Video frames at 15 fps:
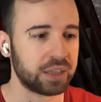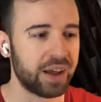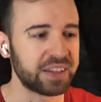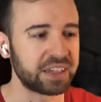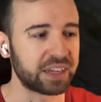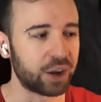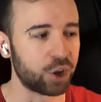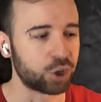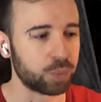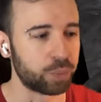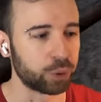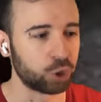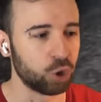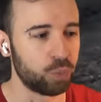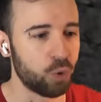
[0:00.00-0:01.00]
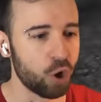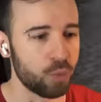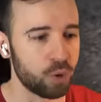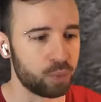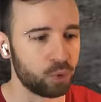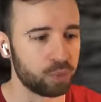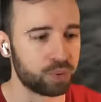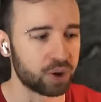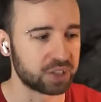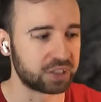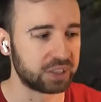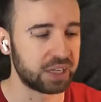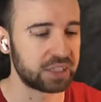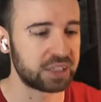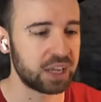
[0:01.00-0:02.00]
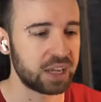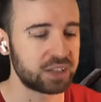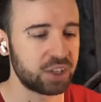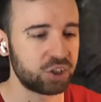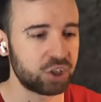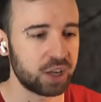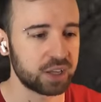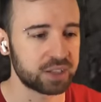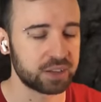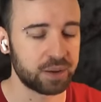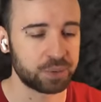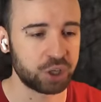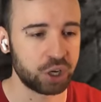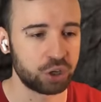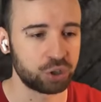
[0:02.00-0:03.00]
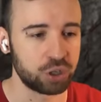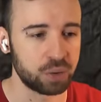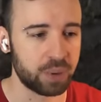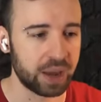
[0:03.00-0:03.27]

Давайте, короче, по тупому будем просто идти сейчас, вообще ничего не